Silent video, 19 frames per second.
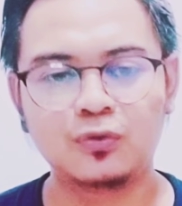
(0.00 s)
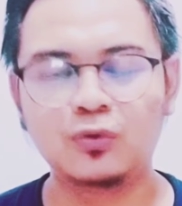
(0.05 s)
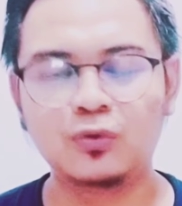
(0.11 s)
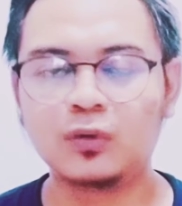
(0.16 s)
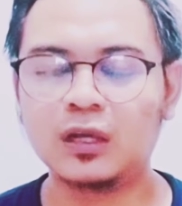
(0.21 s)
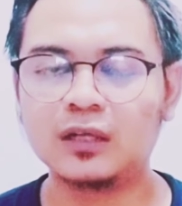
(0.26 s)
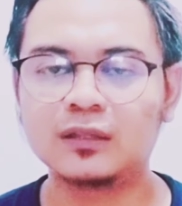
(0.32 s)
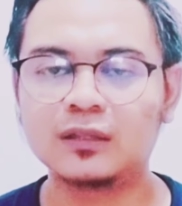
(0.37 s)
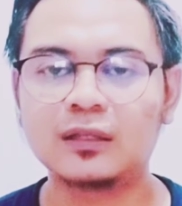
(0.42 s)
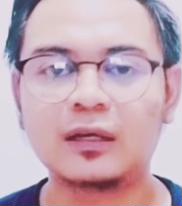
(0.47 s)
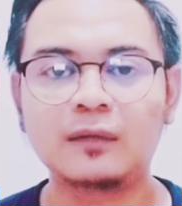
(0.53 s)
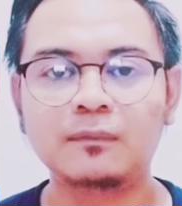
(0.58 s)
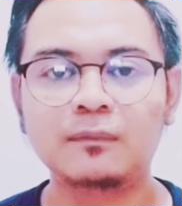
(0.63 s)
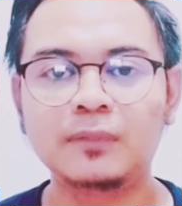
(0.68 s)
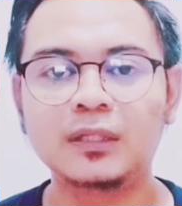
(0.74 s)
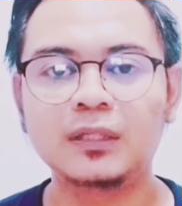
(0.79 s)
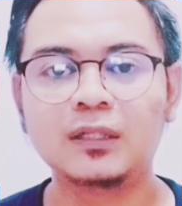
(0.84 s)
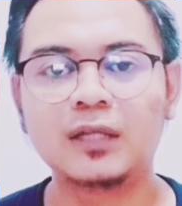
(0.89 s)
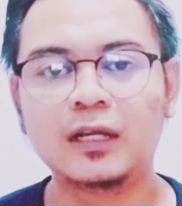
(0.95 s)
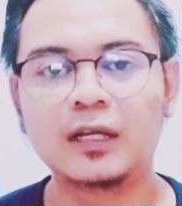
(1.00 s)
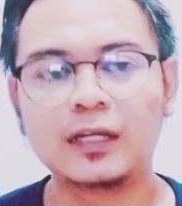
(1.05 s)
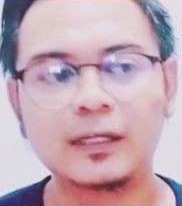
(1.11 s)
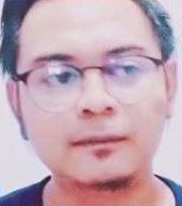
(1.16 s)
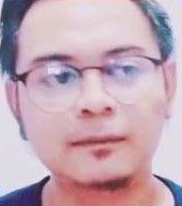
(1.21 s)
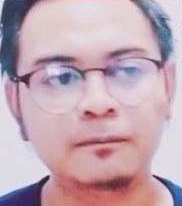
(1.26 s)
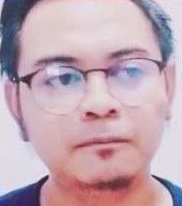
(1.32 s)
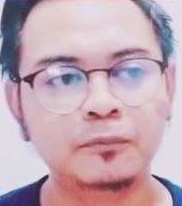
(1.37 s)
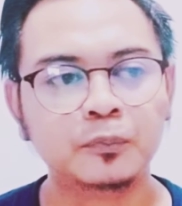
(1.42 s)
kurang terampil
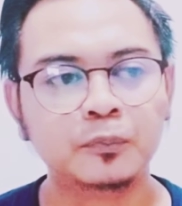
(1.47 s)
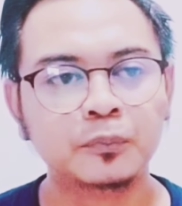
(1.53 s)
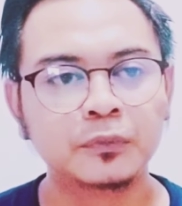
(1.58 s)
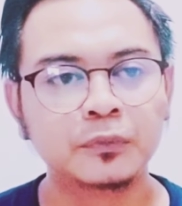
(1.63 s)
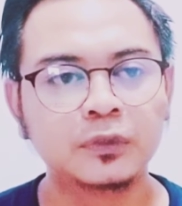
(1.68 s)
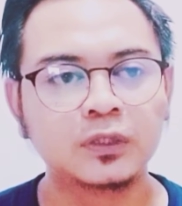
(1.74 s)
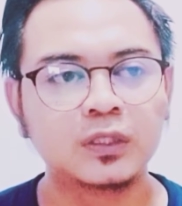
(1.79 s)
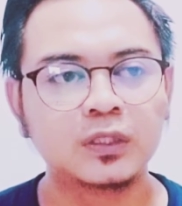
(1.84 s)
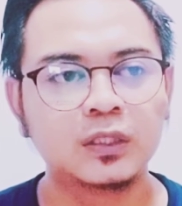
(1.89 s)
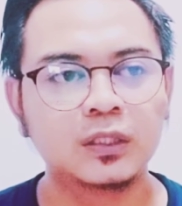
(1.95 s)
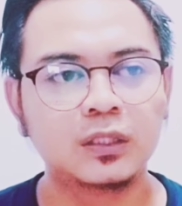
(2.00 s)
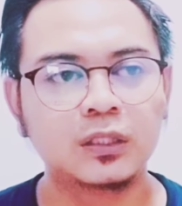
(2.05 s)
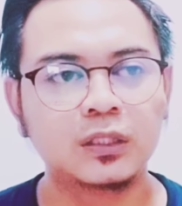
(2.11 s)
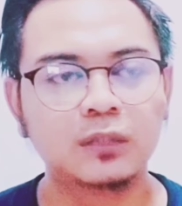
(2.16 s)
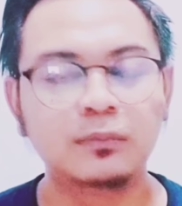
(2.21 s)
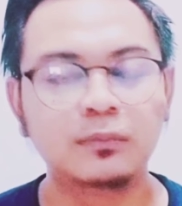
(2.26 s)
dalam e,